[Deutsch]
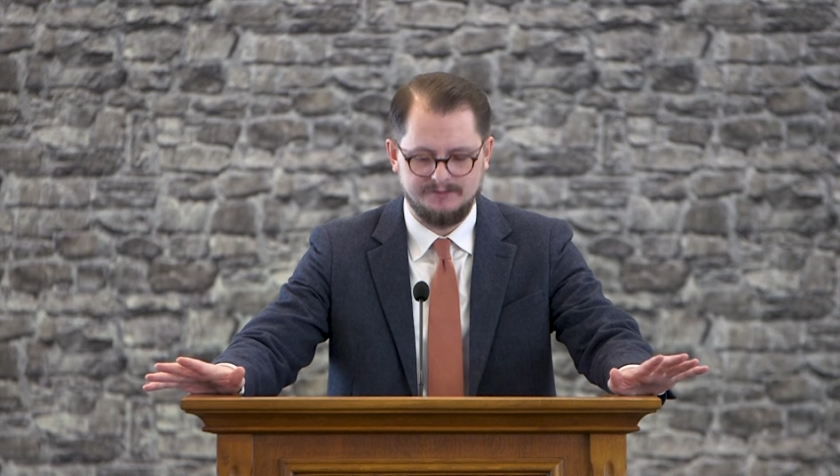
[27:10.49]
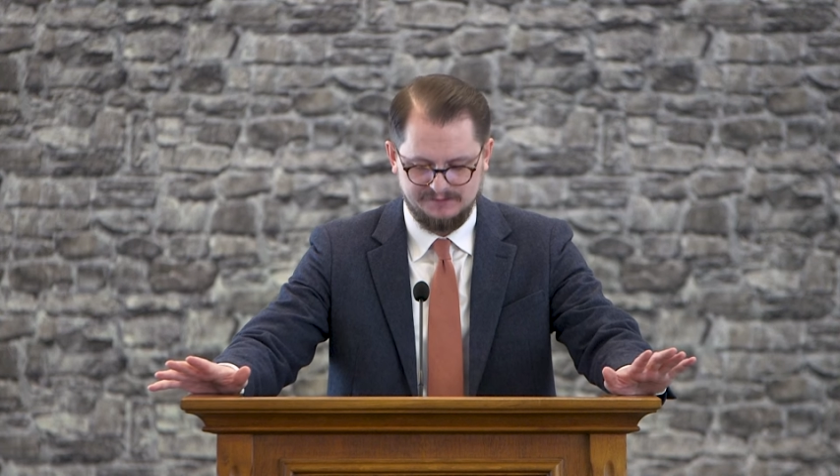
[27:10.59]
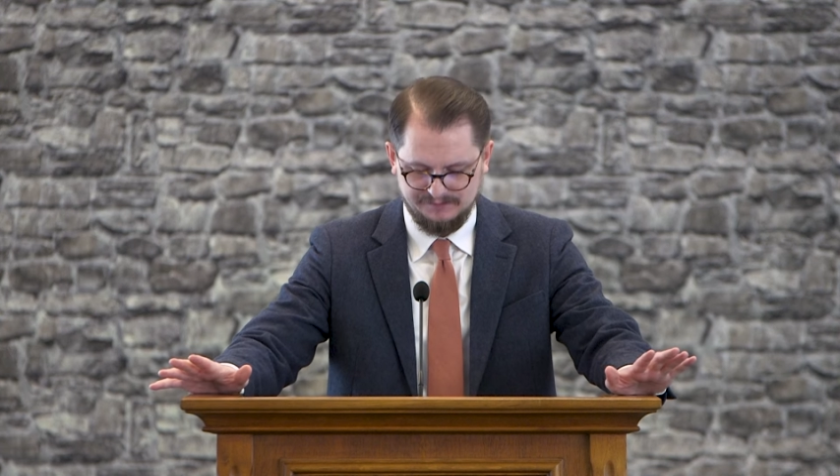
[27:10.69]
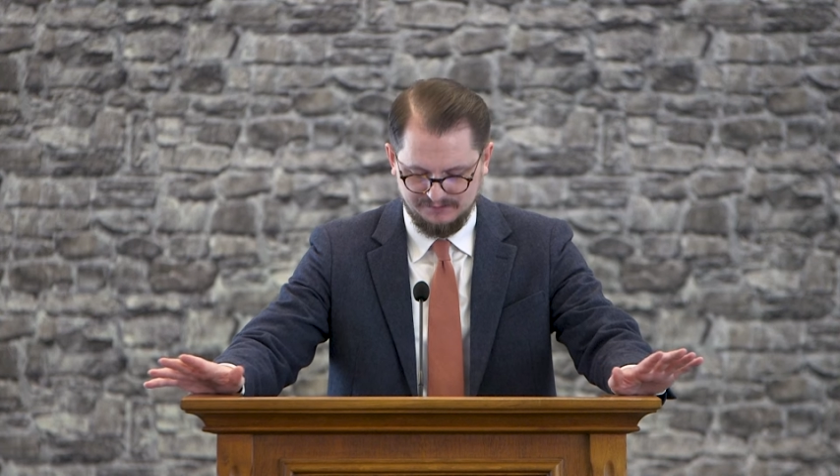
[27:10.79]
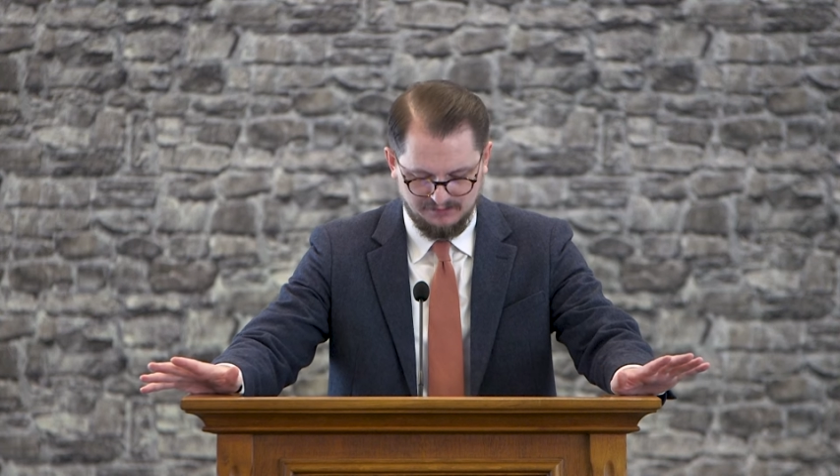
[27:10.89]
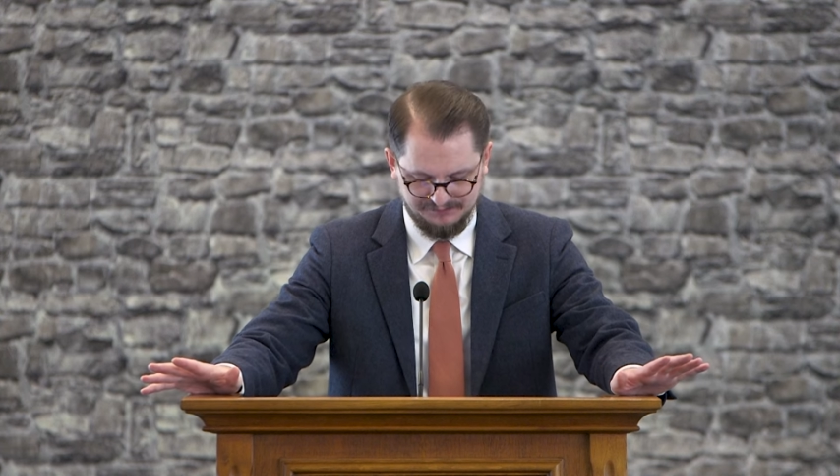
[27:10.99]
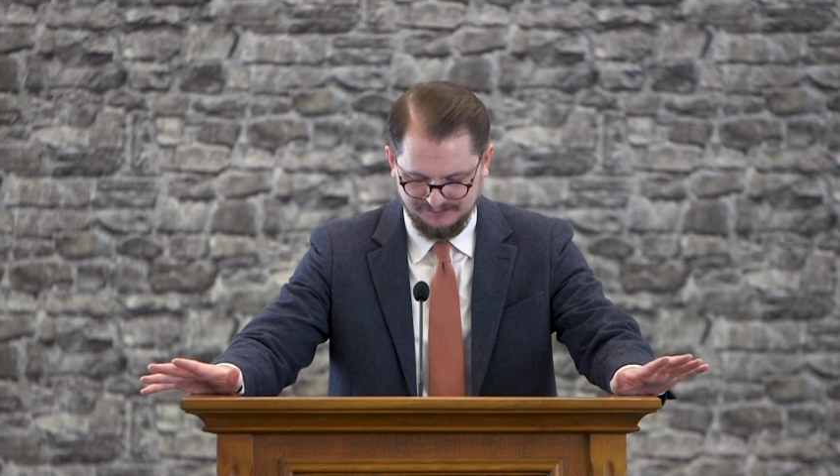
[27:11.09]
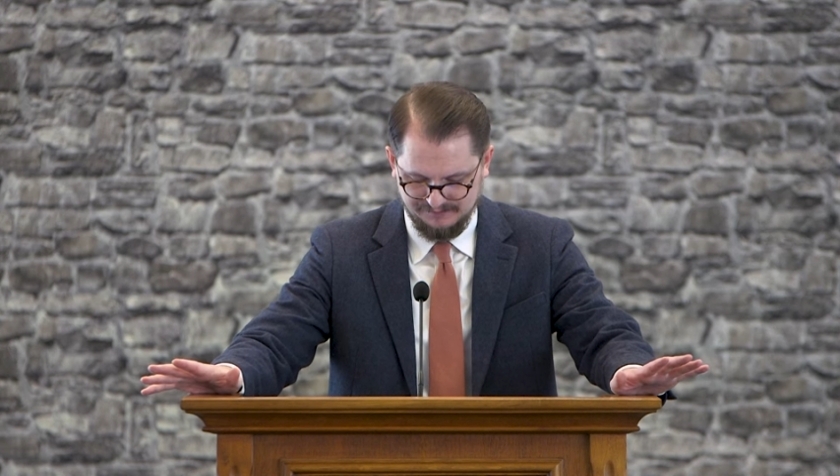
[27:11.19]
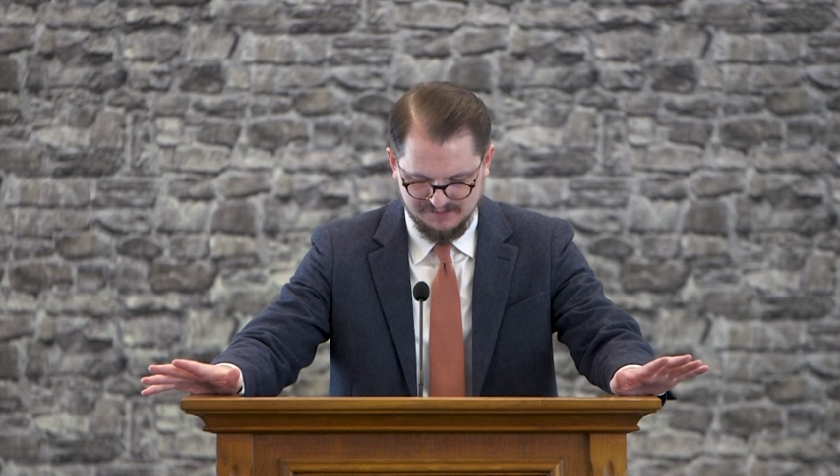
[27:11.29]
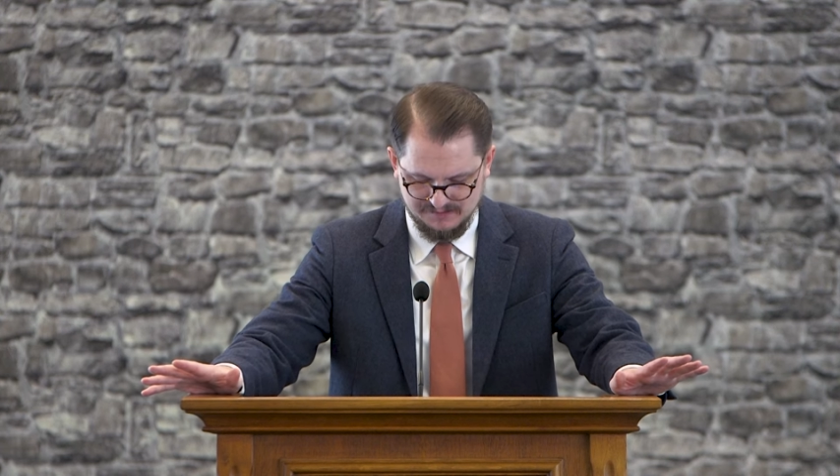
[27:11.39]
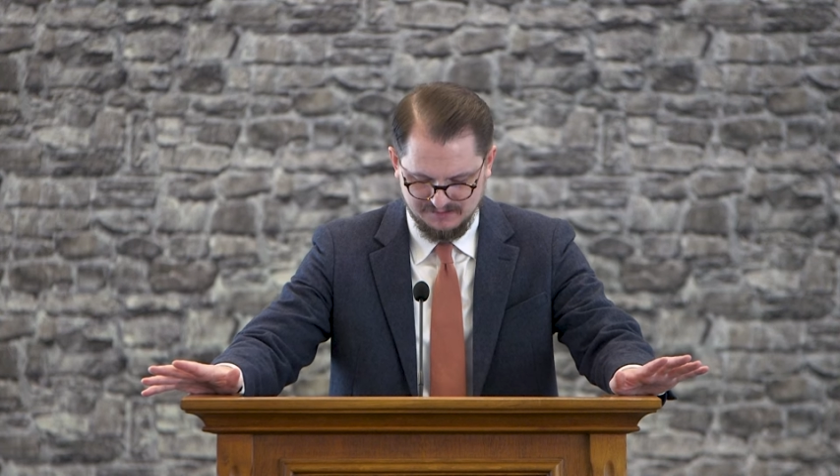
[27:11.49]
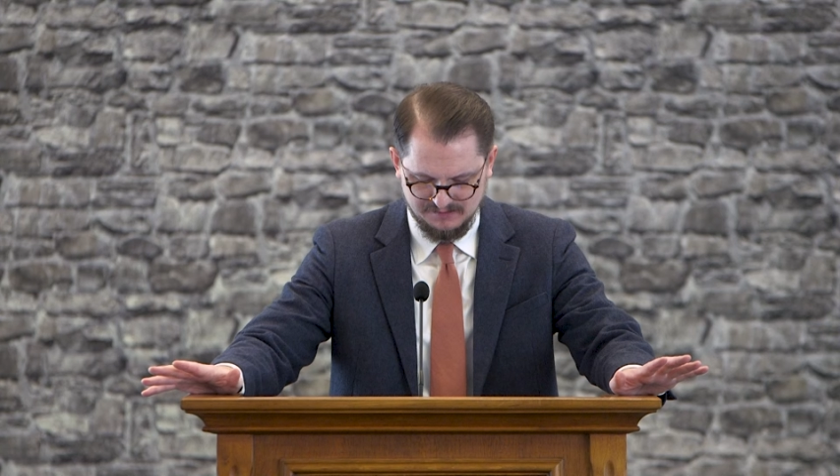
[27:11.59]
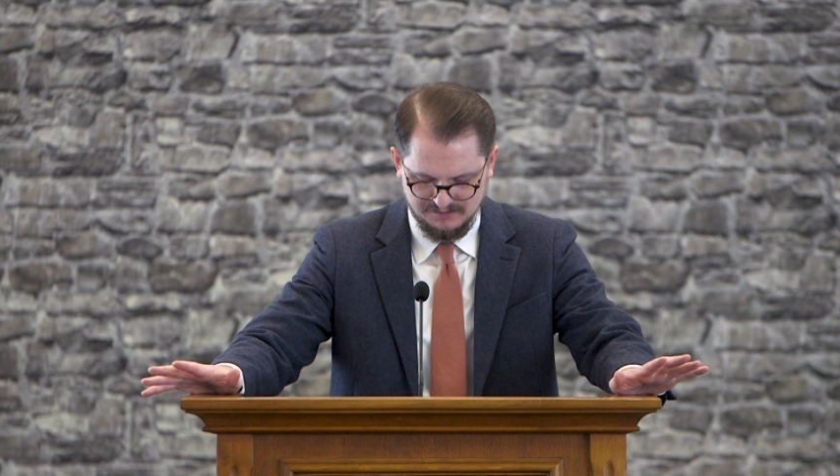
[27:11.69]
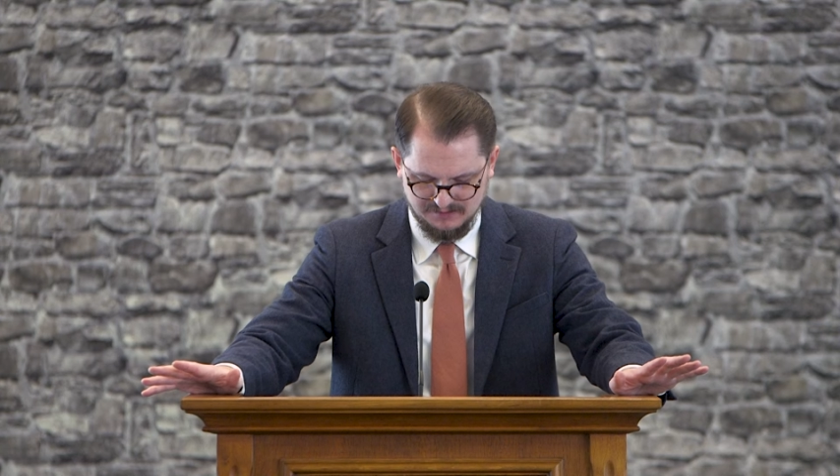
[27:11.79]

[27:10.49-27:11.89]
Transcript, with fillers: Sie sind außer sich.